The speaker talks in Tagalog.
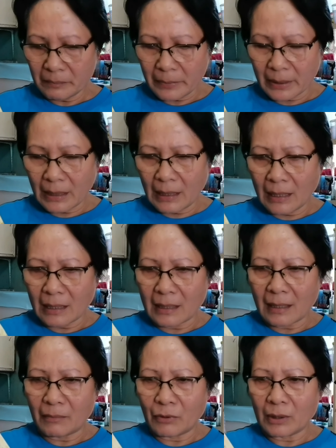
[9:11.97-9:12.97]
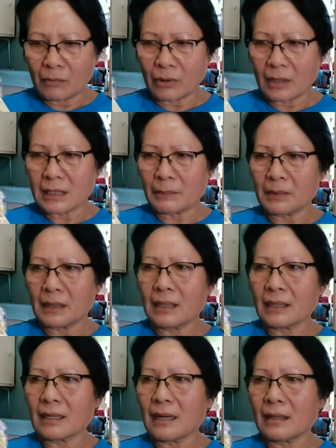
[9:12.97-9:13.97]
pag-ila na mo imong isip
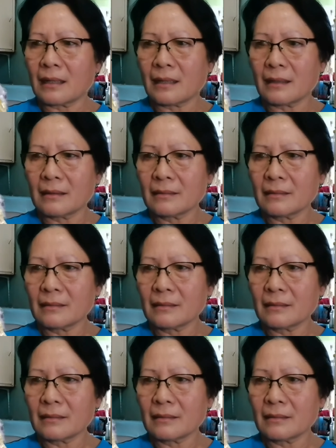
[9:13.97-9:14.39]
ginikanan.